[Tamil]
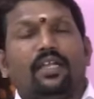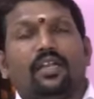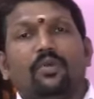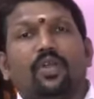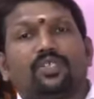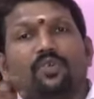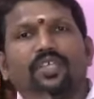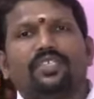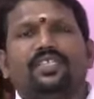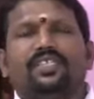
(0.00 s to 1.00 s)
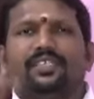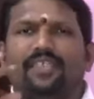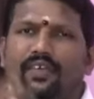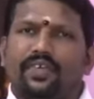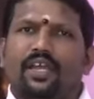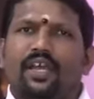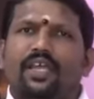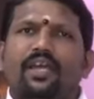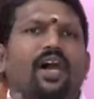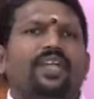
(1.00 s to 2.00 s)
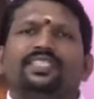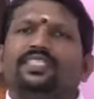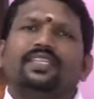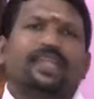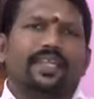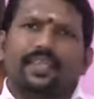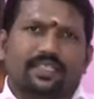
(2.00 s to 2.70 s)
நம்மளுடைய சுவாசத்துக்கு தேவையான ஆக்சிஜன் கிடைக்காது